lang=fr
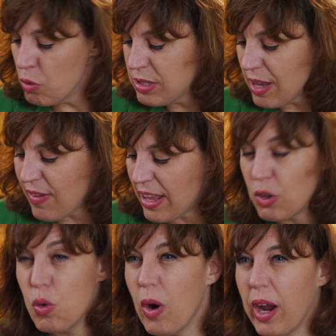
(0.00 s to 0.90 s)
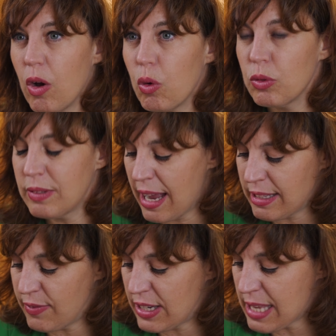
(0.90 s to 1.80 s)
où ses veines couraient en
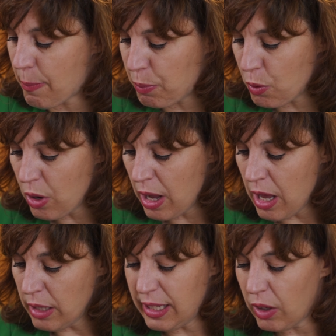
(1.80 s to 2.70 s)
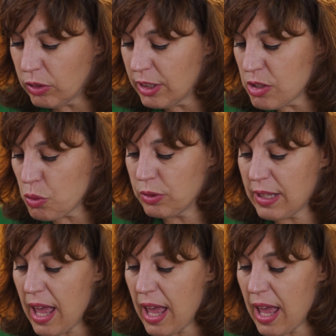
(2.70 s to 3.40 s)
contact avec sa peau, qui rendait son